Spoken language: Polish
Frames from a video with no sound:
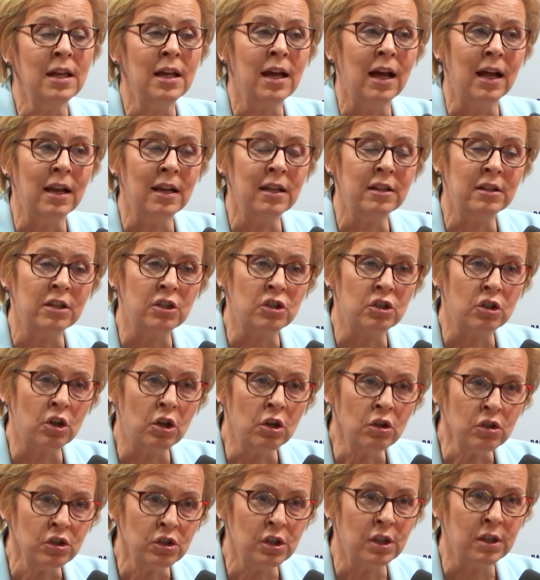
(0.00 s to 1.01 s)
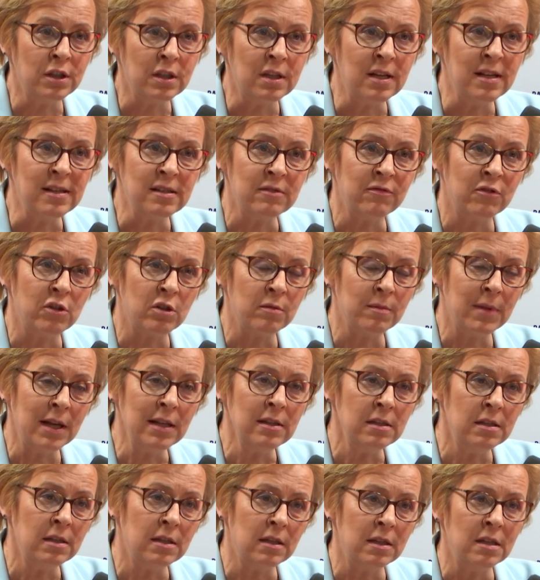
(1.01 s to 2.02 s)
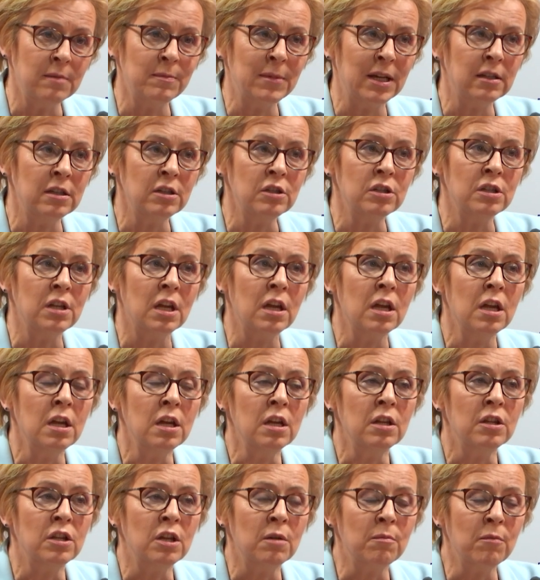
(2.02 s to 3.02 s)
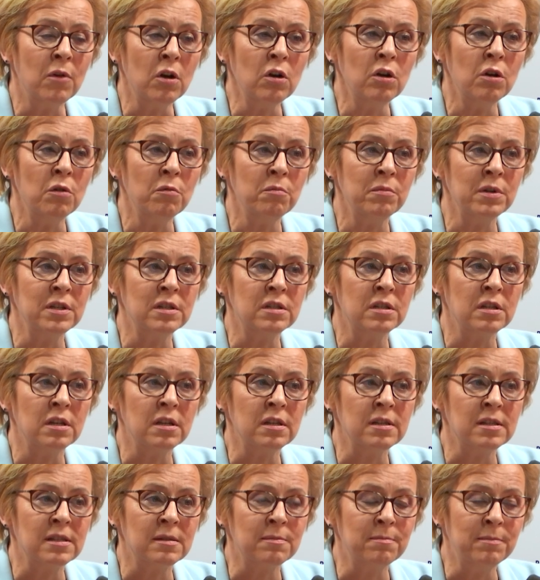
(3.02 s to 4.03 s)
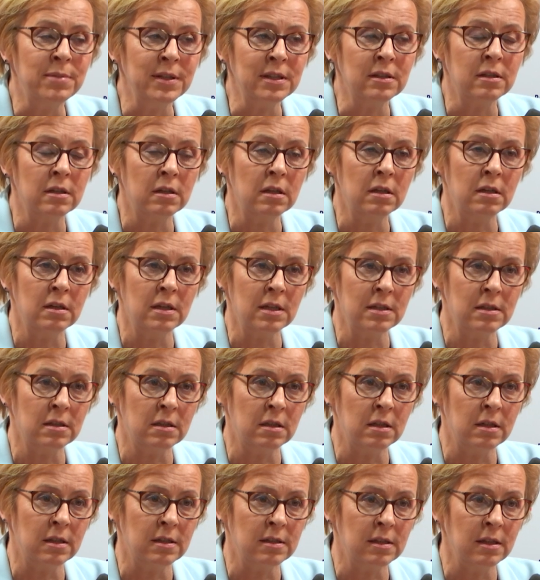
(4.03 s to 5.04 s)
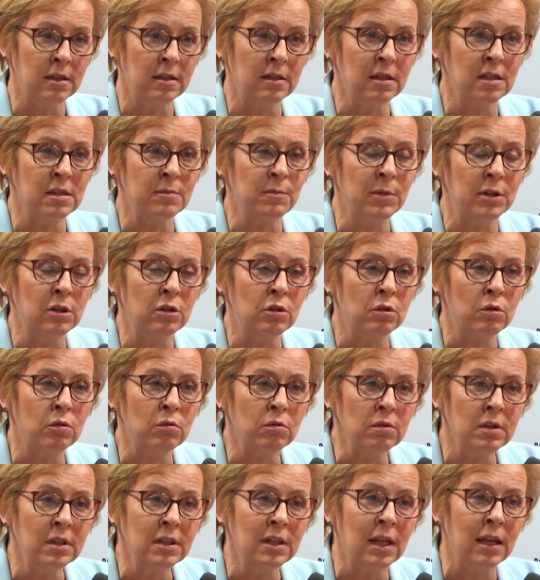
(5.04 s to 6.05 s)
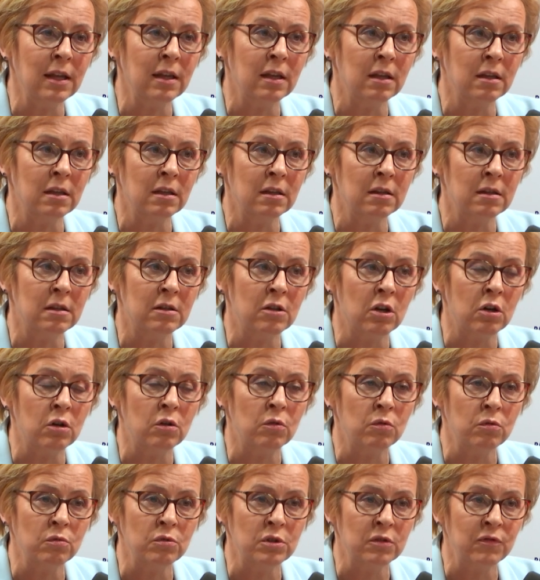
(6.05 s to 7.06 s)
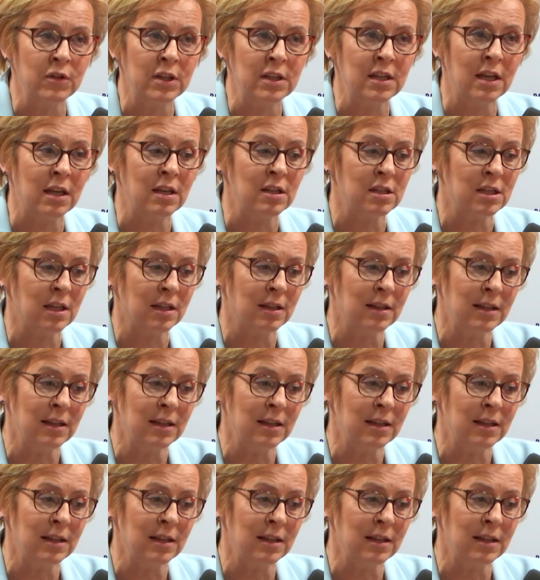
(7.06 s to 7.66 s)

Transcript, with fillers: ale też koszty transformacji klimatycznej nie mogą być zbyt restrykcyjne, zbyt trudne do udźwignięcia.